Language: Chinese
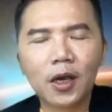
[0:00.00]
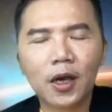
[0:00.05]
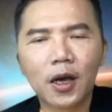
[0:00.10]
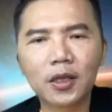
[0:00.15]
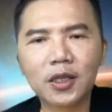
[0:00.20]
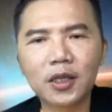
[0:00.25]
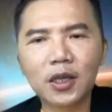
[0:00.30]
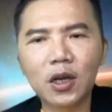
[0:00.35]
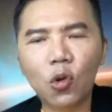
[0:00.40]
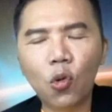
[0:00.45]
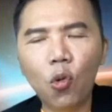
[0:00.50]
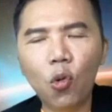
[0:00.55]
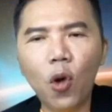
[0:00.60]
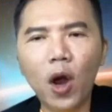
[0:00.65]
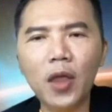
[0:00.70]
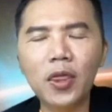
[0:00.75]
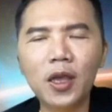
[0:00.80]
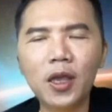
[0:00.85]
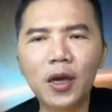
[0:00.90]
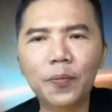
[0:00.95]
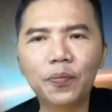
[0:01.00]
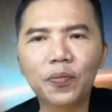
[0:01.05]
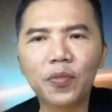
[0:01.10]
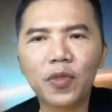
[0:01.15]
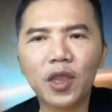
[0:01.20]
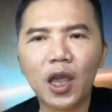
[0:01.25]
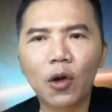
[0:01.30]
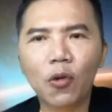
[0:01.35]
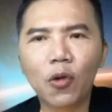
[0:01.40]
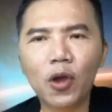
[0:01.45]
而这个官呢，
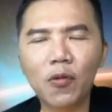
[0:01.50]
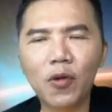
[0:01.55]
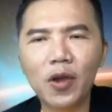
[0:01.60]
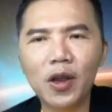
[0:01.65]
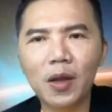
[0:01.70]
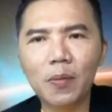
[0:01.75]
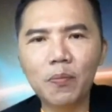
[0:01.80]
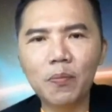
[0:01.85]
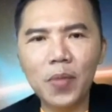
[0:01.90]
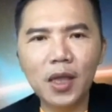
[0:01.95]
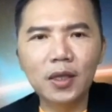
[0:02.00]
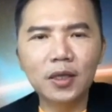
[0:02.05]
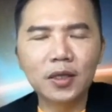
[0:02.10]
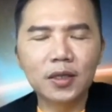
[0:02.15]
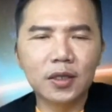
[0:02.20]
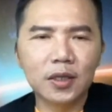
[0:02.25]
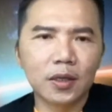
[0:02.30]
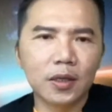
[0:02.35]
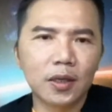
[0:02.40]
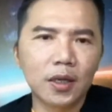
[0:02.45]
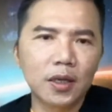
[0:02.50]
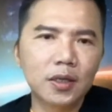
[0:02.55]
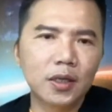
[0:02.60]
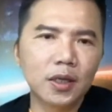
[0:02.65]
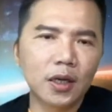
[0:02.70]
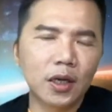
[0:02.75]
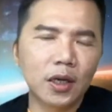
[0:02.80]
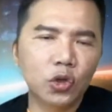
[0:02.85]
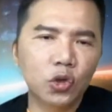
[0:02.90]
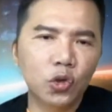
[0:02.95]
也会为了面子跟
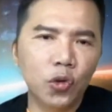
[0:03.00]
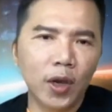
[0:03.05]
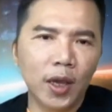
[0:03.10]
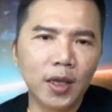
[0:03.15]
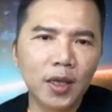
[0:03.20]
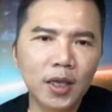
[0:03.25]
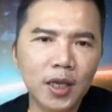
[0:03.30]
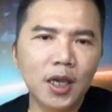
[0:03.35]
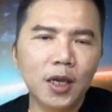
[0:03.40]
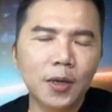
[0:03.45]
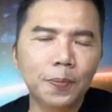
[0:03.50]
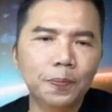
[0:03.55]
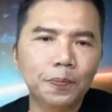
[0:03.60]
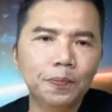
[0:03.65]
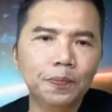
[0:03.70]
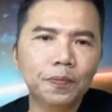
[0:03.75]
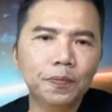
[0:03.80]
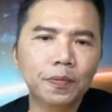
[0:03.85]
这个权益，